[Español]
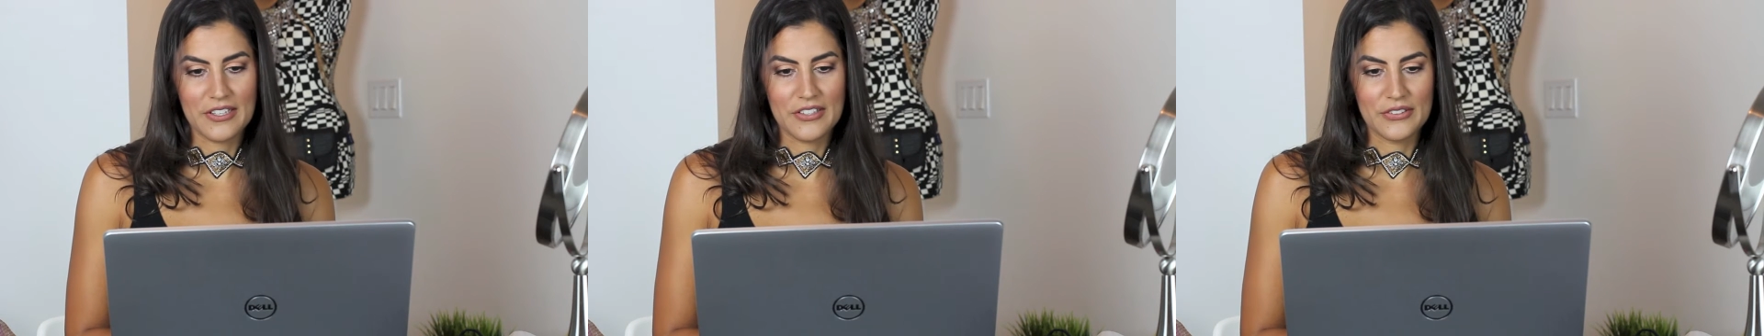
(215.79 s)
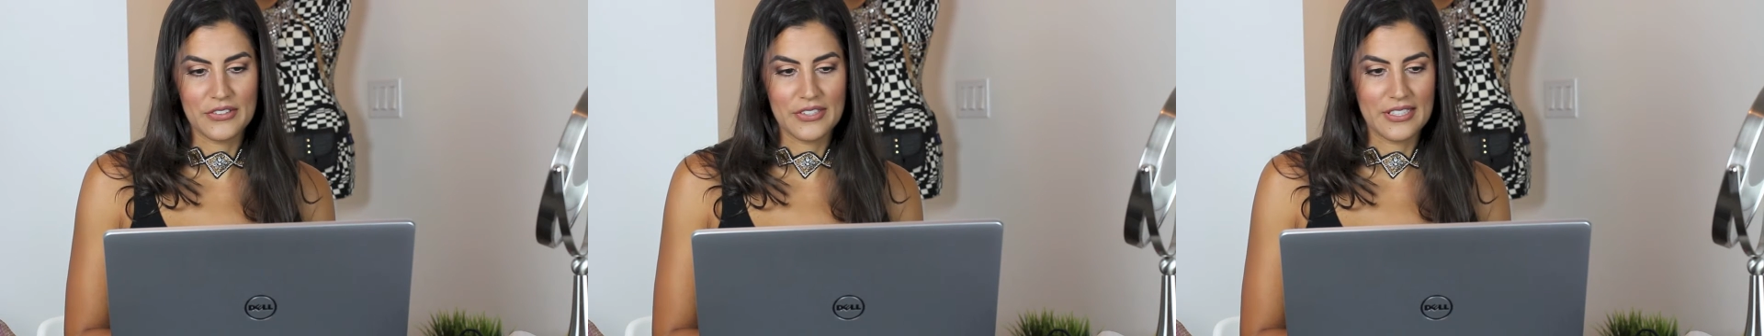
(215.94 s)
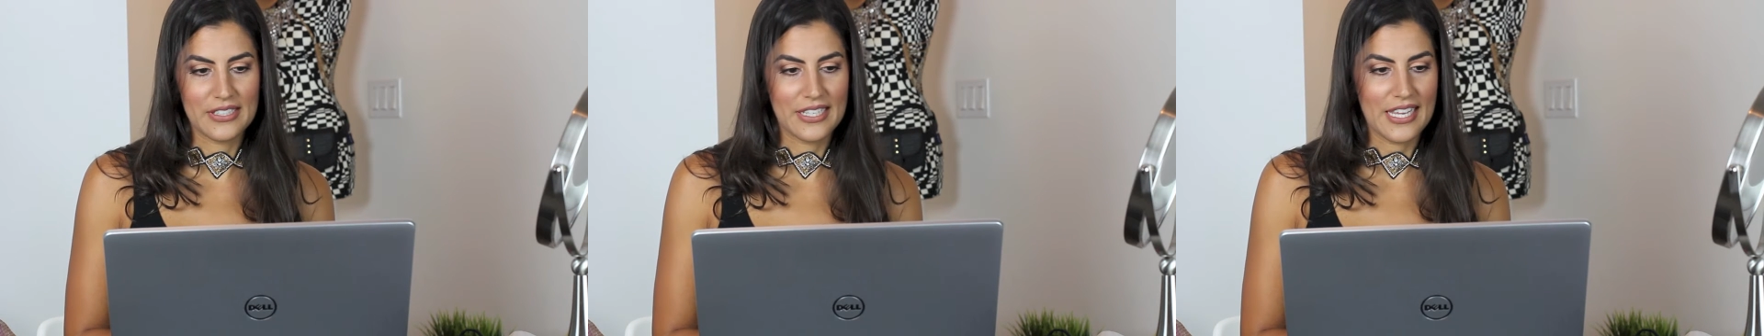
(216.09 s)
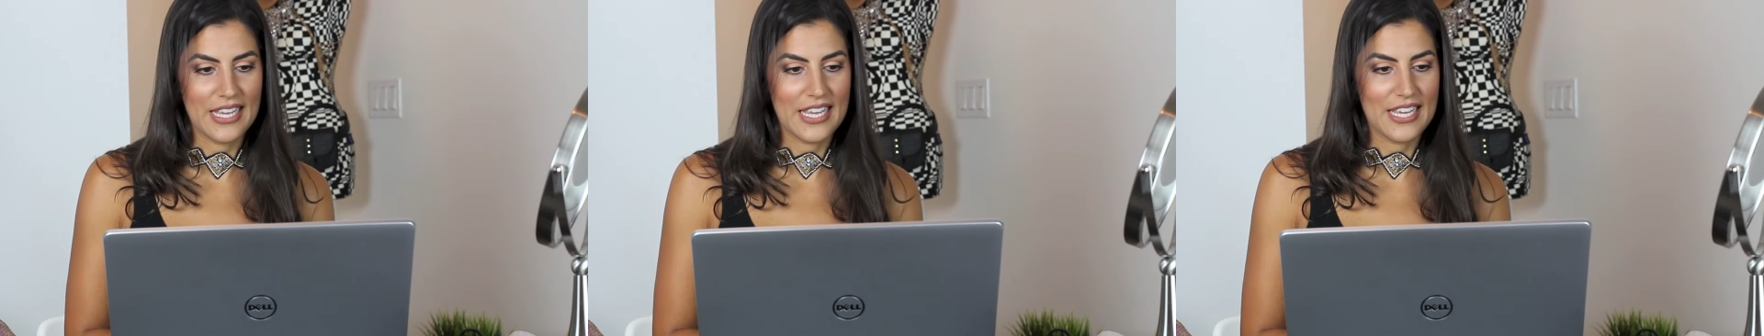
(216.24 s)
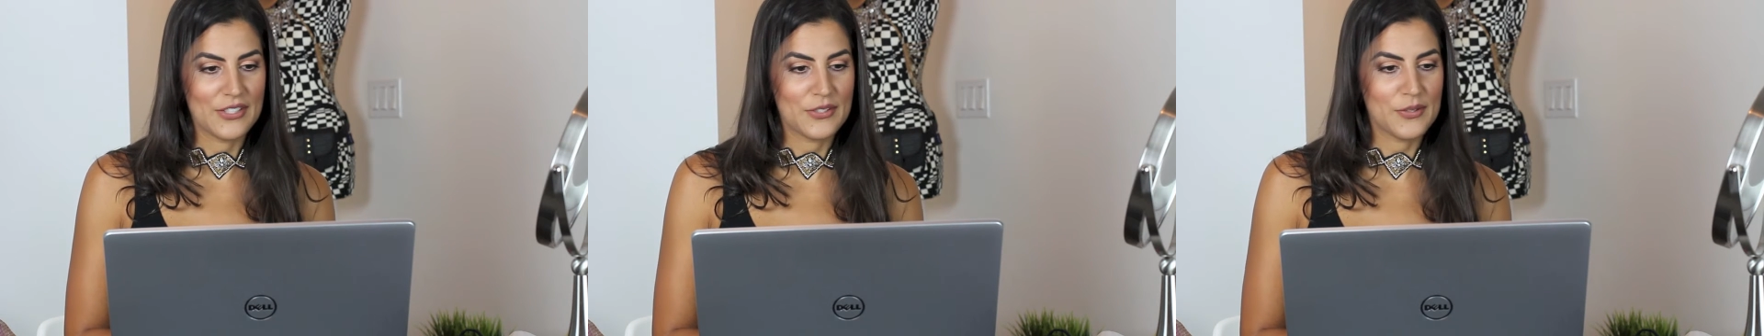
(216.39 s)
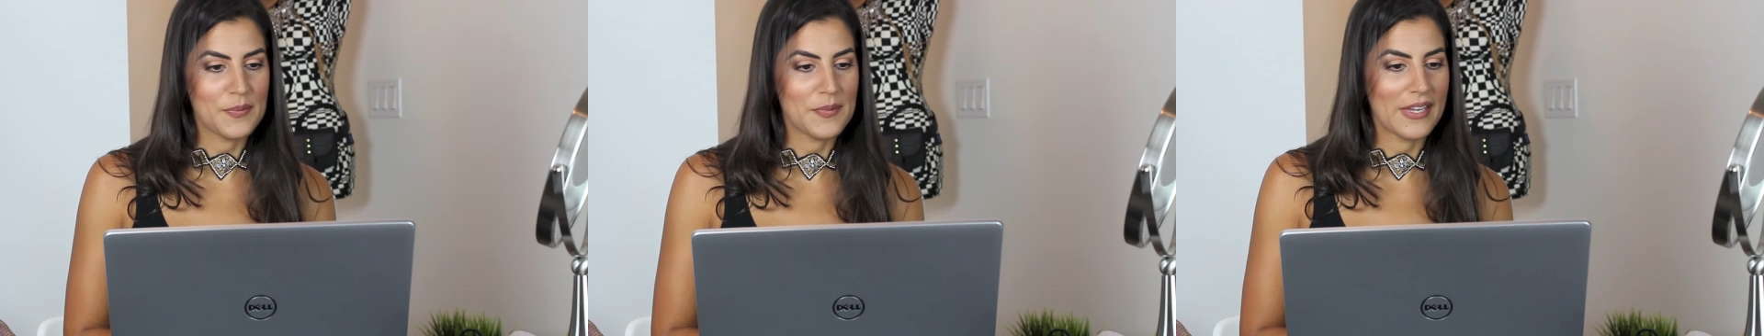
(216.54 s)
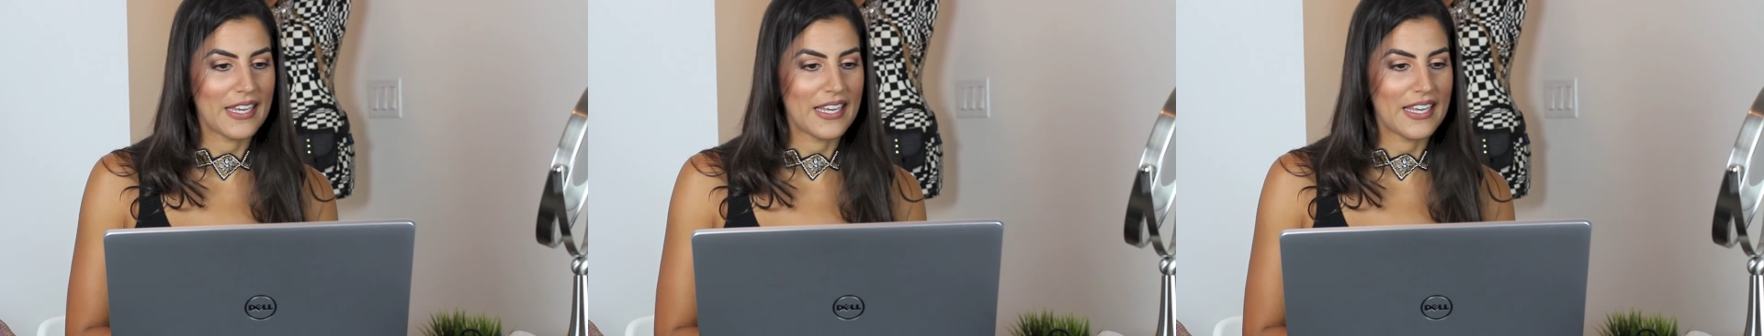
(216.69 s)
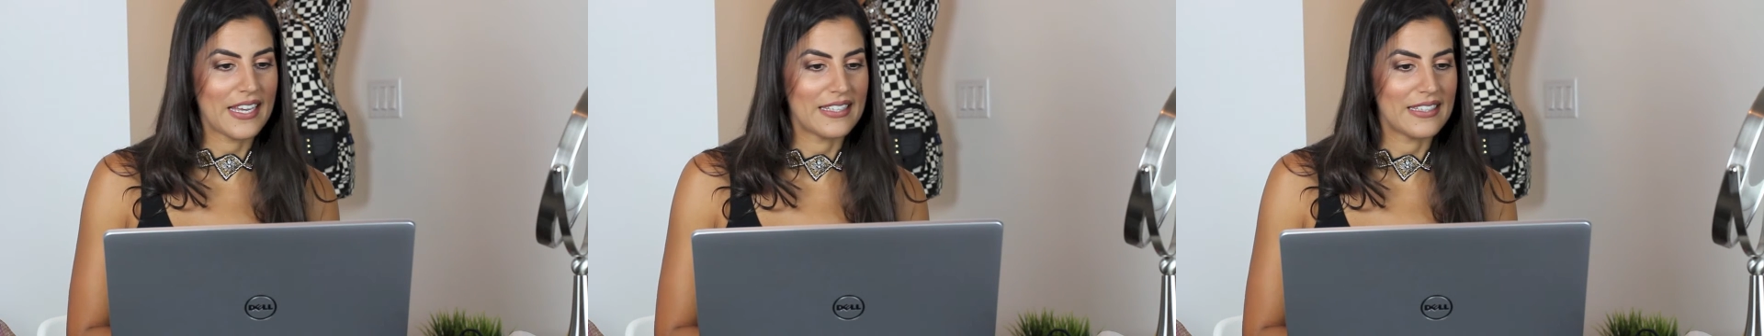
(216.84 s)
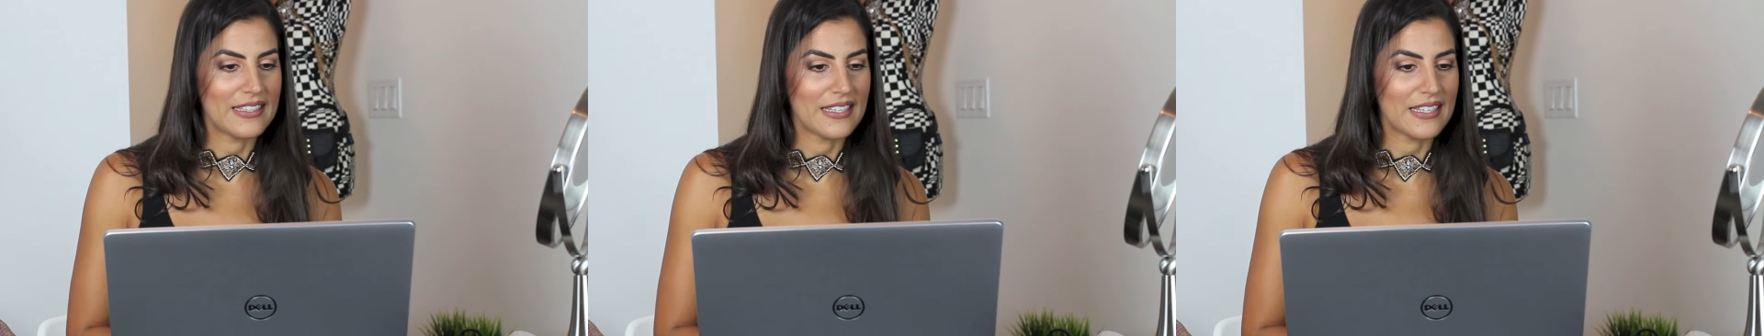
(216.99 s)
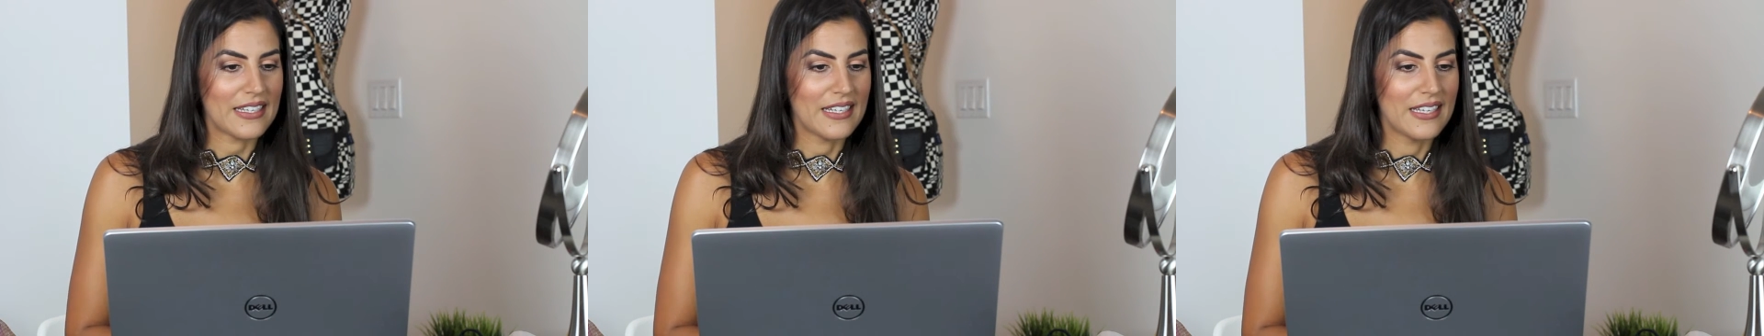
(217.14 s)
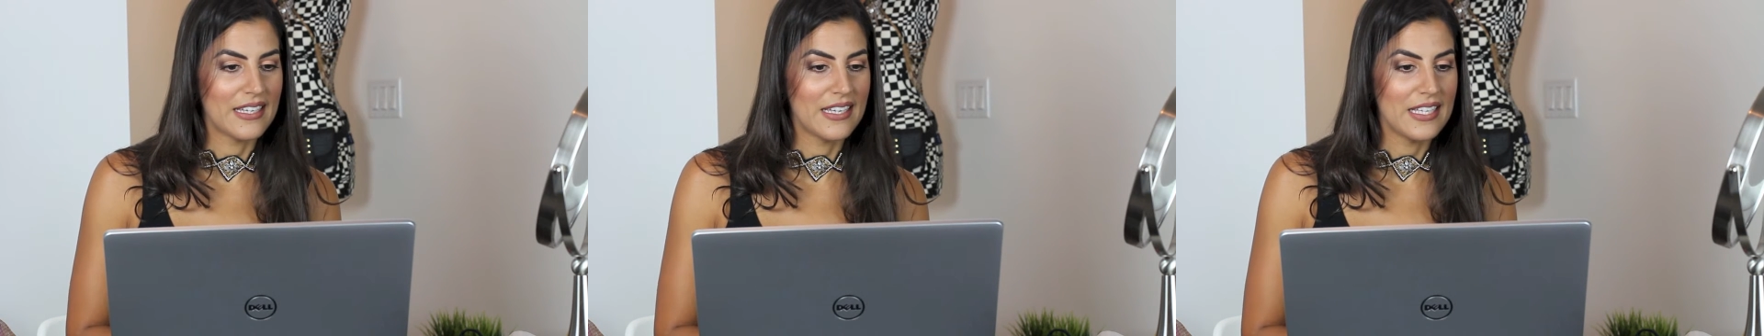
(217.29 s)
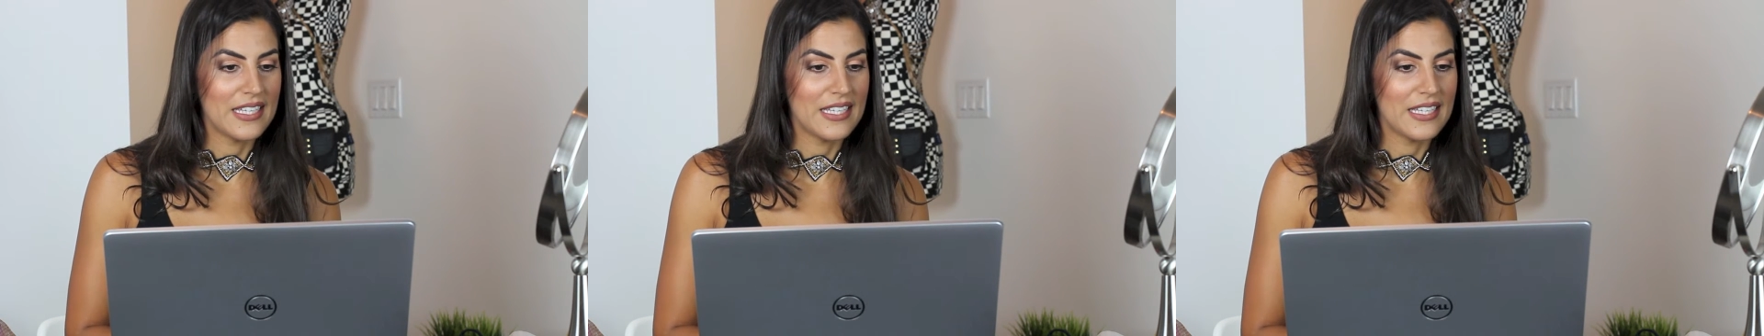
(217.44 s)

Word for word: cool, eso me encanta.